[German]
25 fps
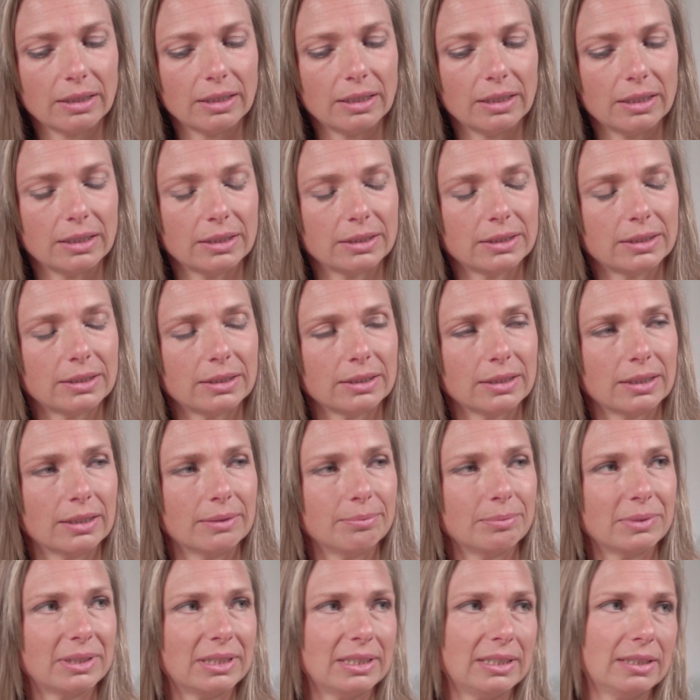ich
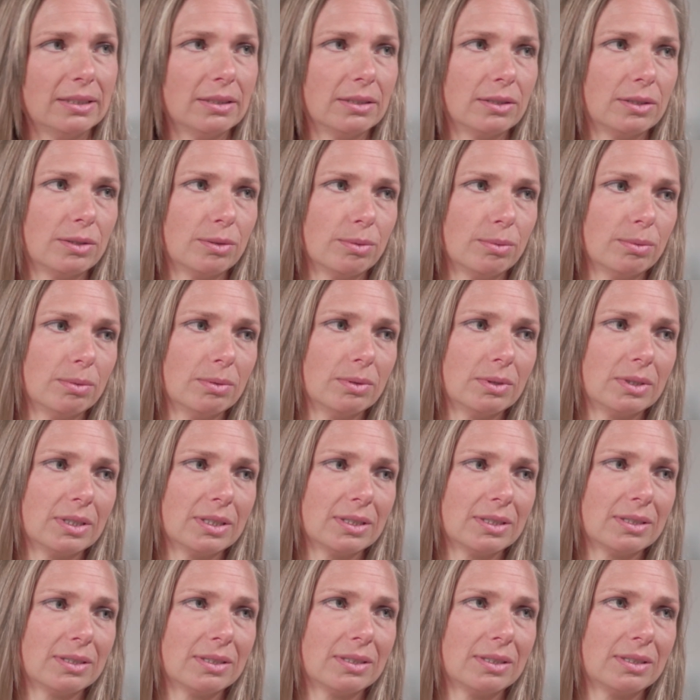ähm, sehe das so,
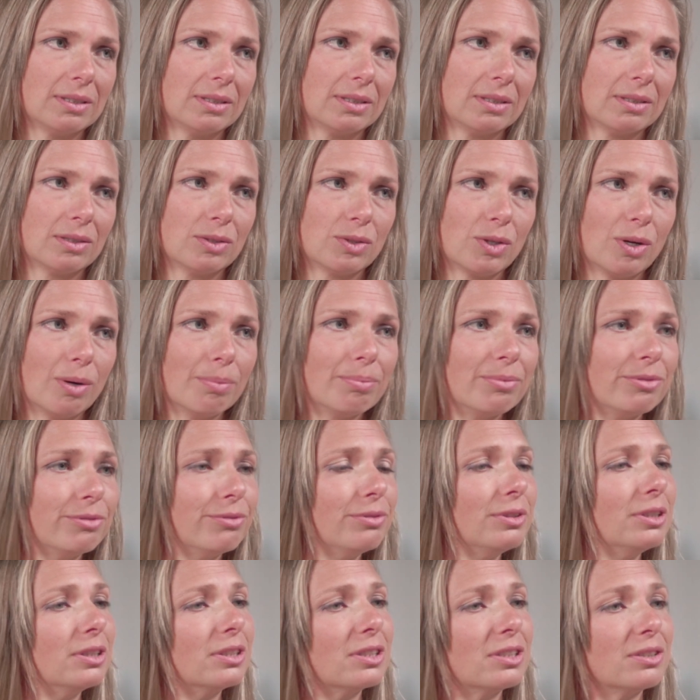dass der Kopf,
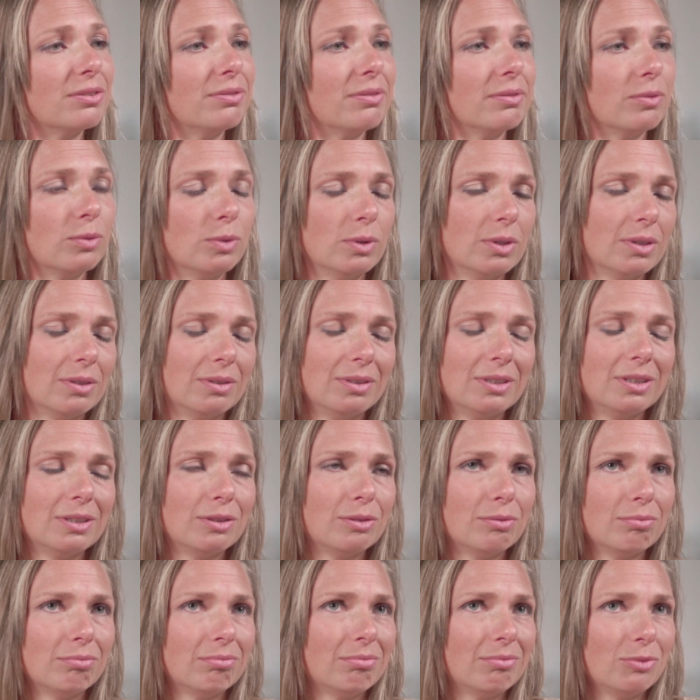wie, oder nicht
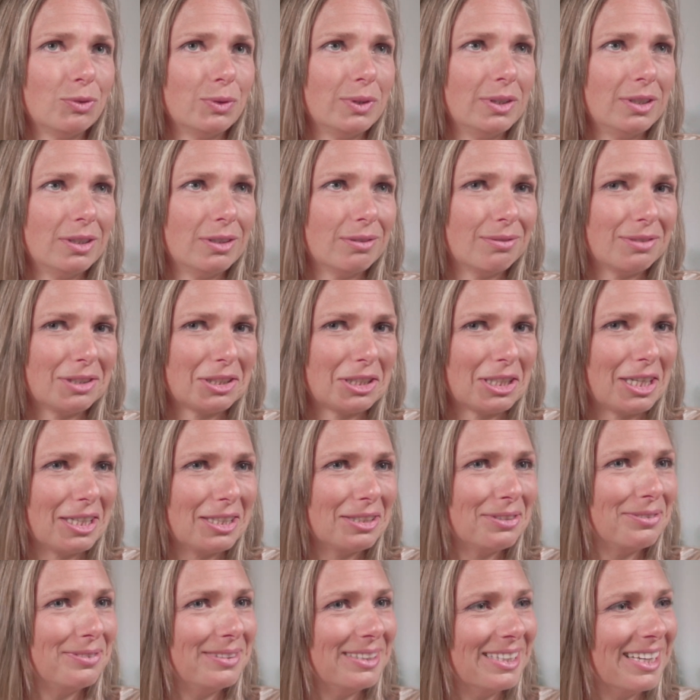nur ich,
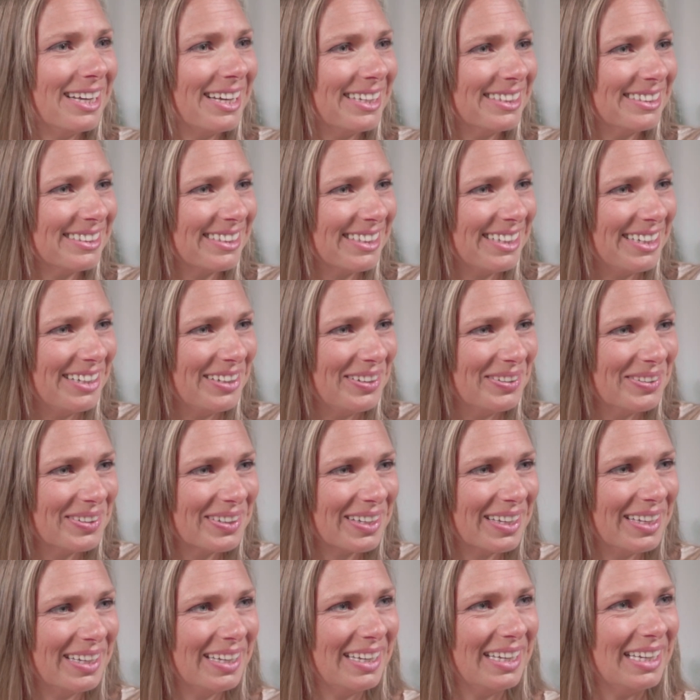wahrscheinlich viele andere auch,
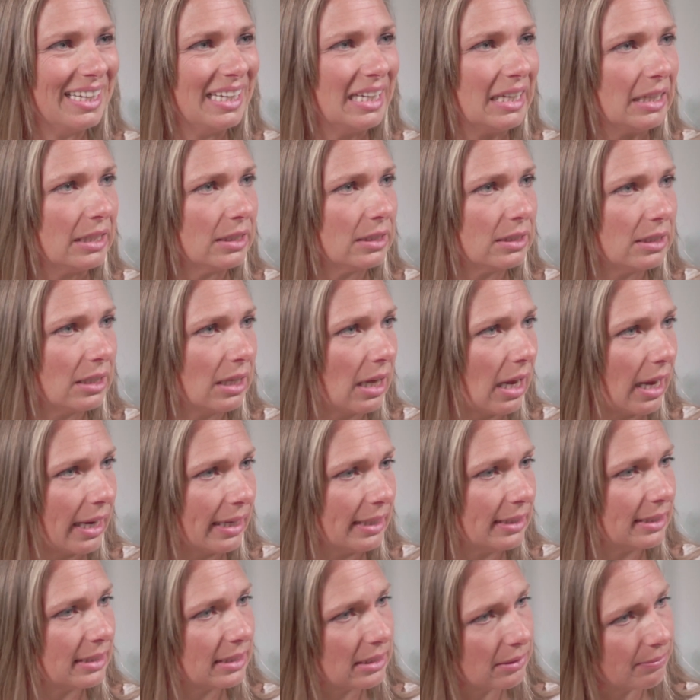
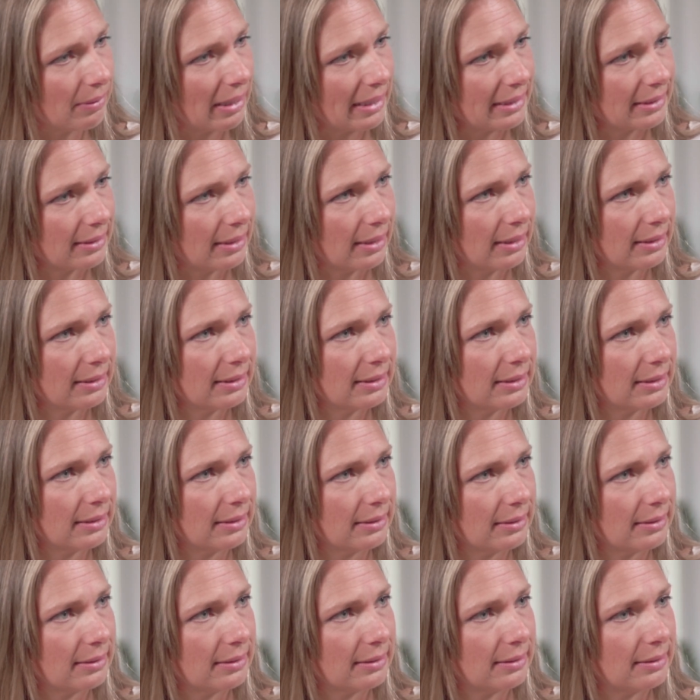eigentlich zweitrangig
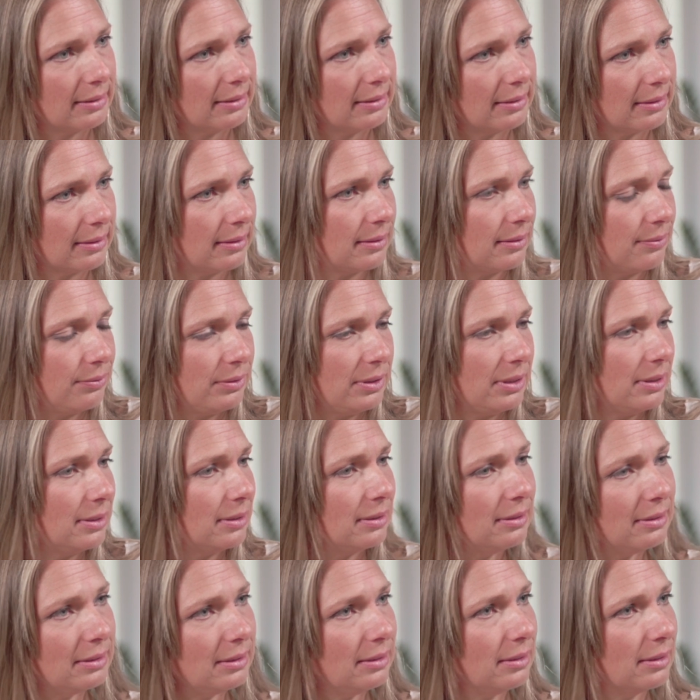ist. Der ist wie
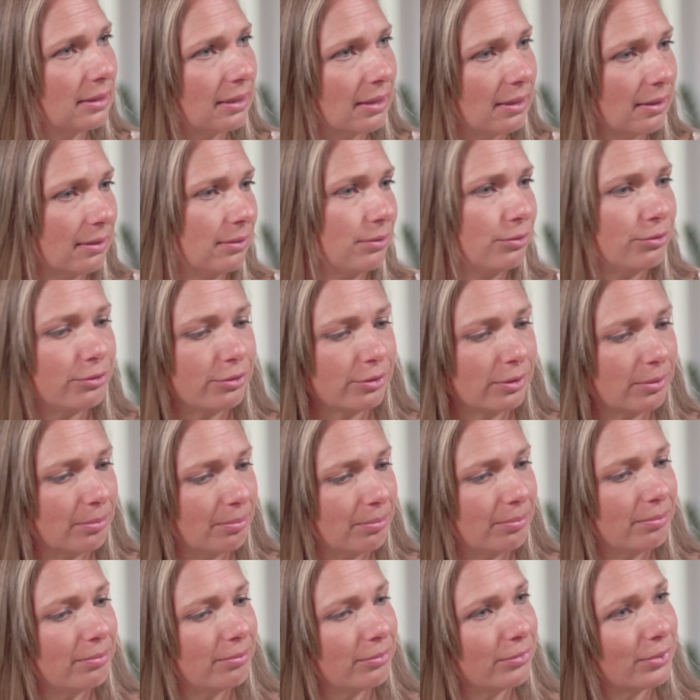ein Diener
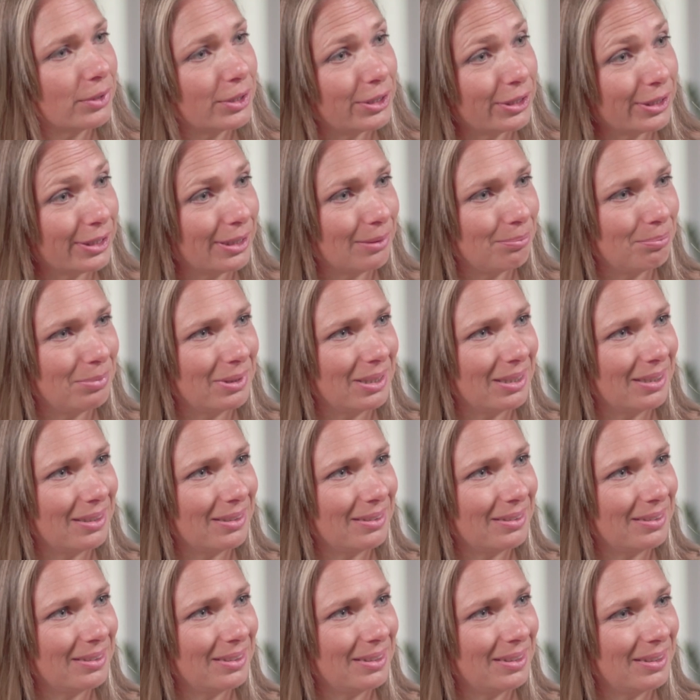vom Körper.
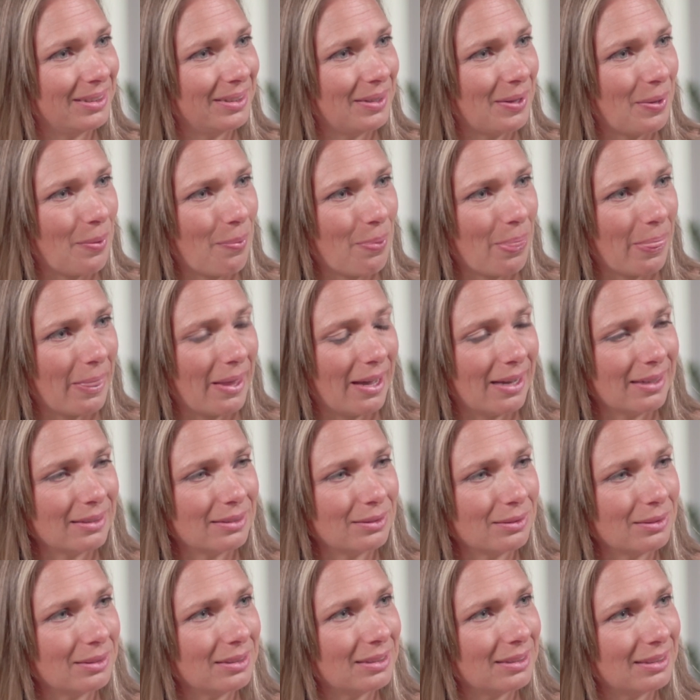Mhm.
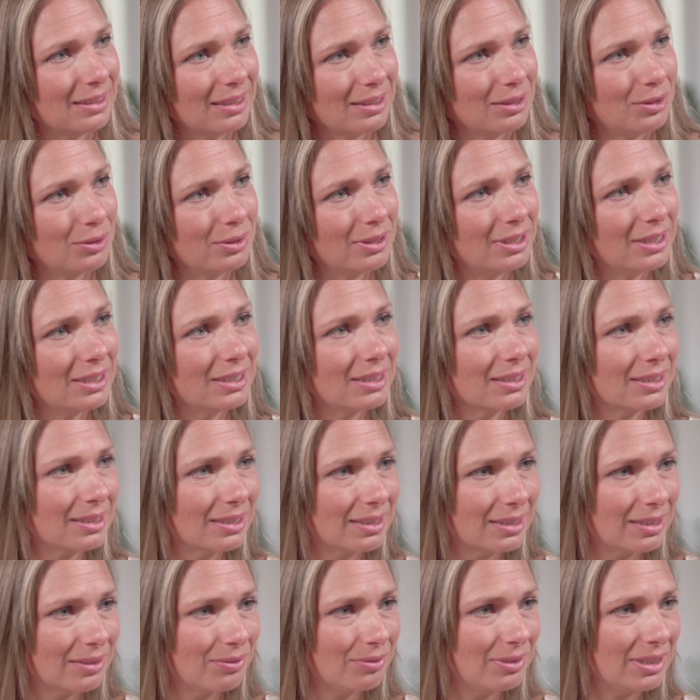Also natürlich ist
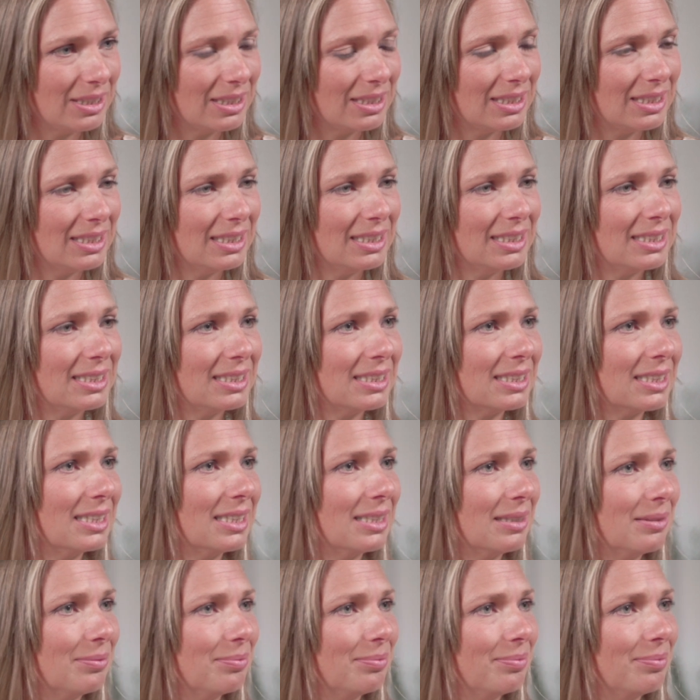es wichtig,
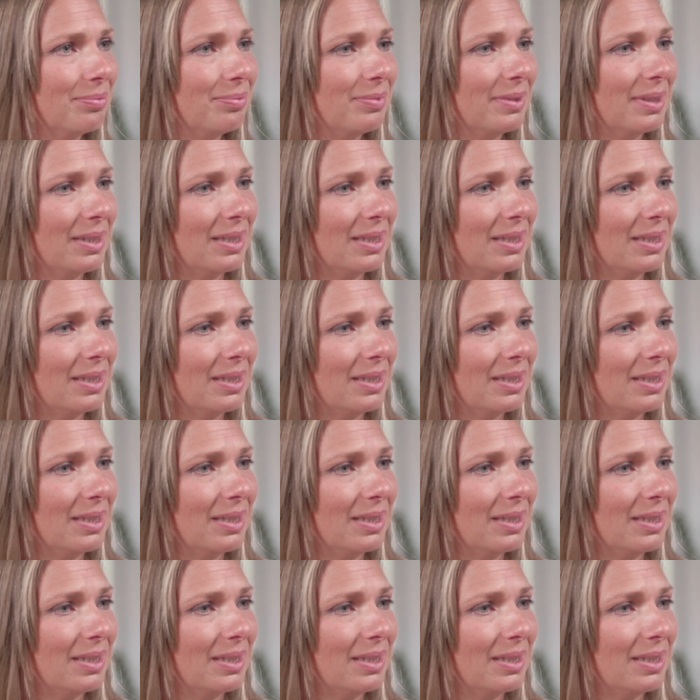ähm,